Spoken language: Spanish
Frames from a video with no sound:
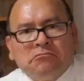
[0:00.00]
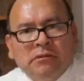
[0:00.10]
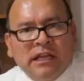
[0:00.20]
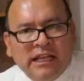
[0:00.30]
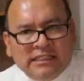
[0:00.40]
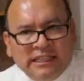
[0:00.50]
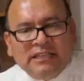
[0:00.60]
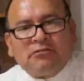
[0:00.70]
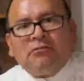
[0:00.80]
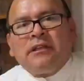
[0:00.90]
el
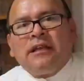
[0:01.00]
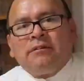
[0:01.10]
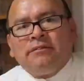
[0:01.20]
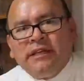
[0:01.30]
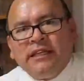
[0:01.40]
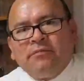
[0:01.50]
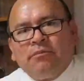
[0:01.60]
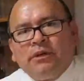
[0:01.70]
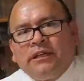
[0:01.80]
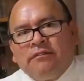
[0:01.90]
exceso en la
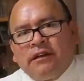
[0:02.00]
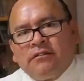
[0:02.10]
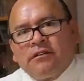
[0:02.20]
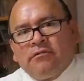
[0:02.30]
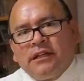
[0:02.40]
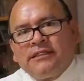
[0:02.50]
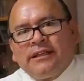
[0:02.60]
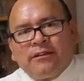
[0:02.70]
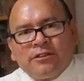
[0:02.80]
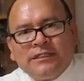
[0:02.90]
bebida puede llevarnos a una
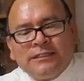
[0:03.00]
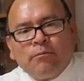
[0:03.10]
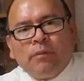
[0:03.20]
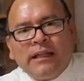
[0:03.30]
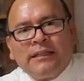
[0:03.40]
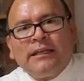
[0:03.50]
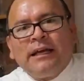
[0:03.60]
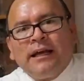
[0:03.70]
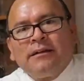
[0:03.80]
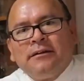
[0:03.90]
cirrosis
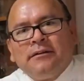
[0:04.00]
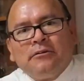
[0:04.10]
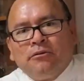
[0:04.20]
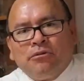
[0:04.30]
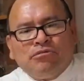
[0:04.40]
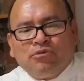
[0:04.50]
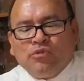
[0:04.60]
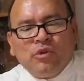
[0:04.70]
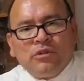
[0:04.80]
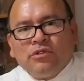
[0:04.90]
hepática
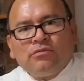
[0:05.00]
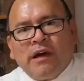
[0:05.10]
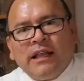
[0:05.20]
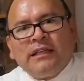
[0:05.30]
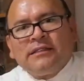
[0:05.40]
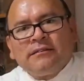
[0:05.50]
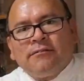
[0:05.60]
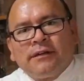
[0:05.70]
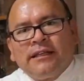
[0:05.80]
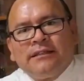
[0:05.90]
u, otros males